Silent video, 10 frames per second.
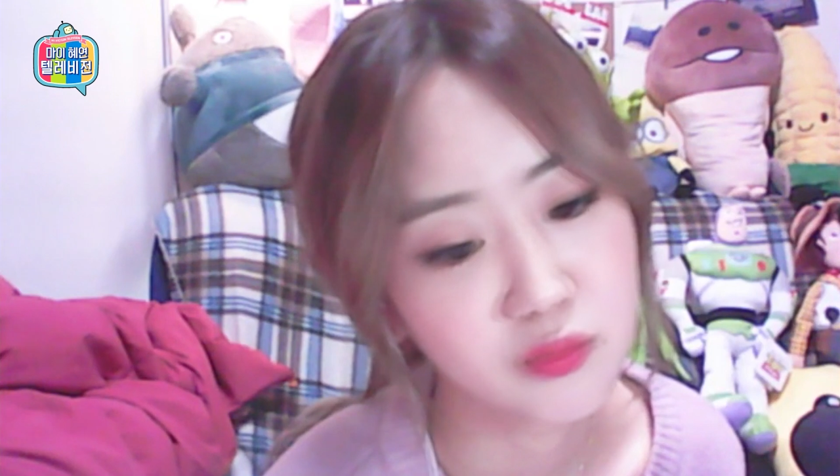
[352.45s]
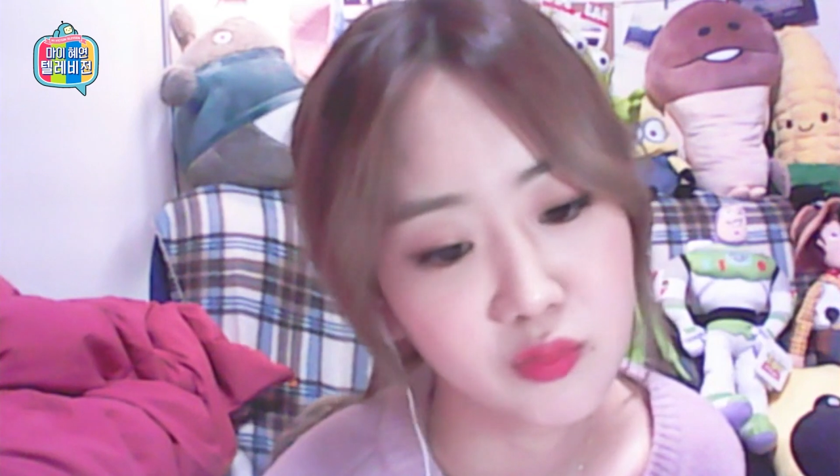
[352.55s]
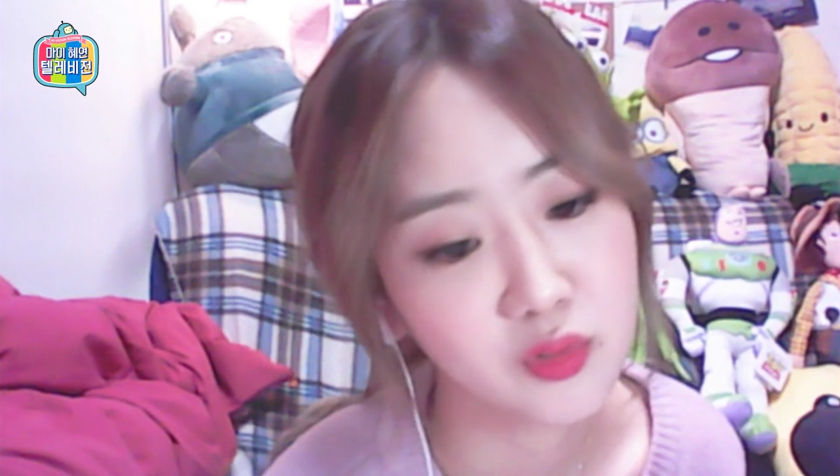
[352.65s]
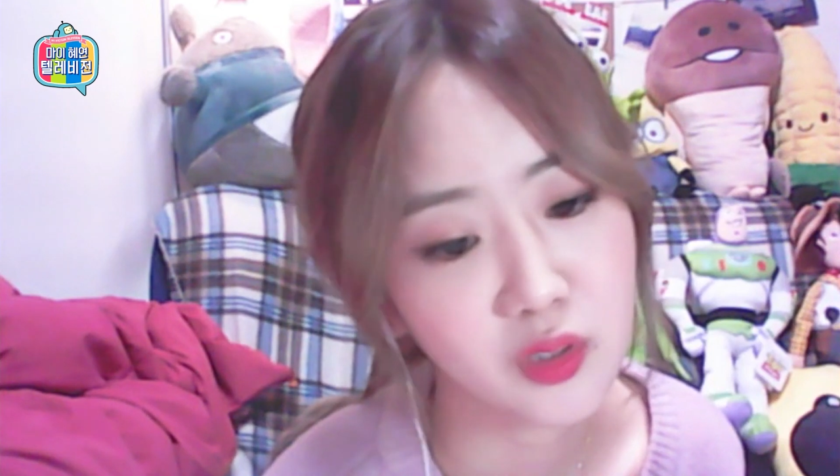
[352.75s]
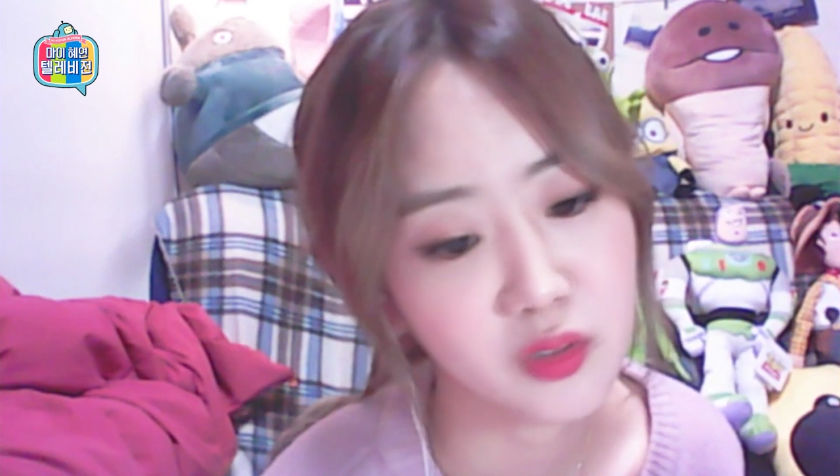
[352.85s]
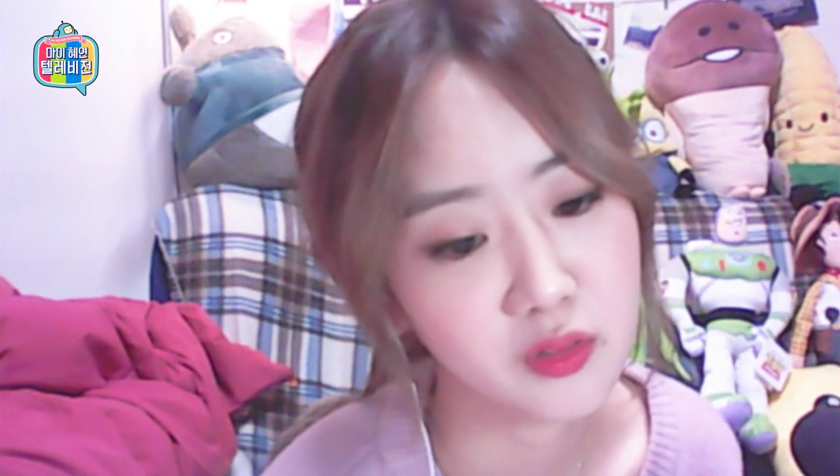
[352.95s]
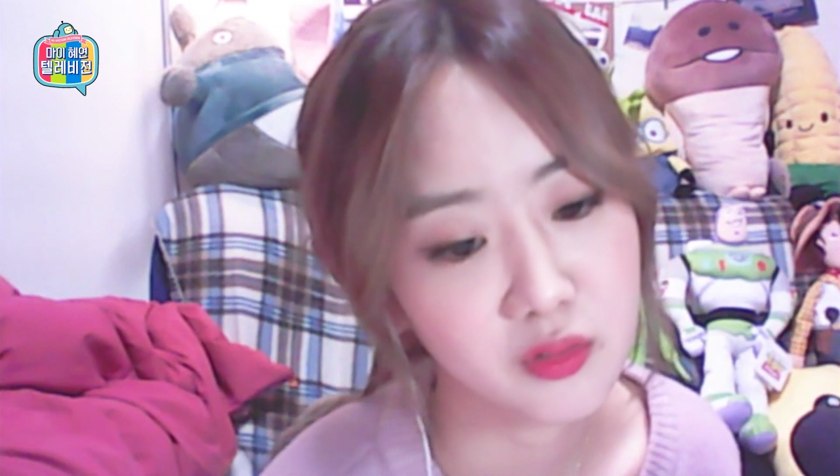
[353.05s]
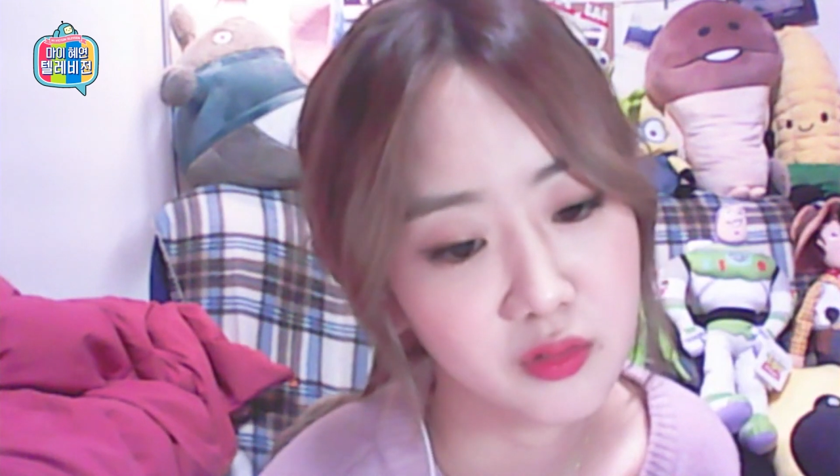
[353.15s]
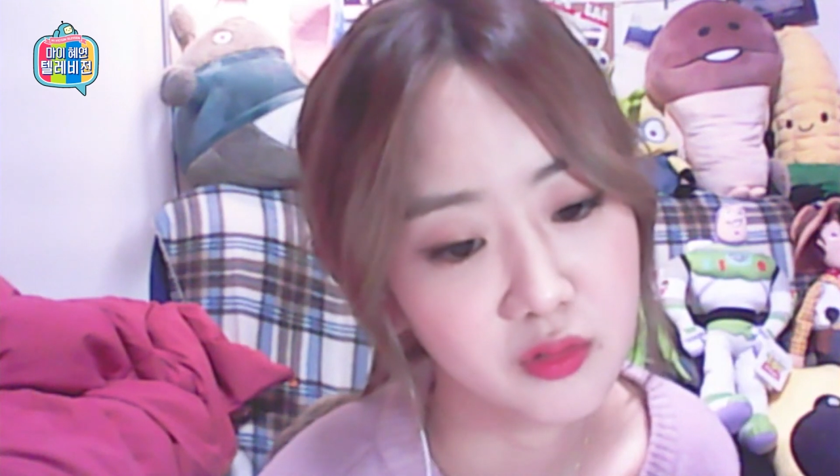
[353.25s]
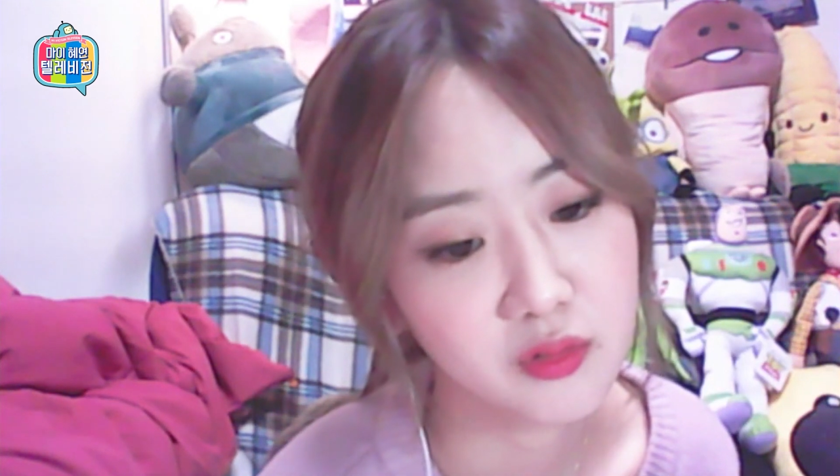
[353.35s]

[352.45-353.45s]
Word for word: 못하겠어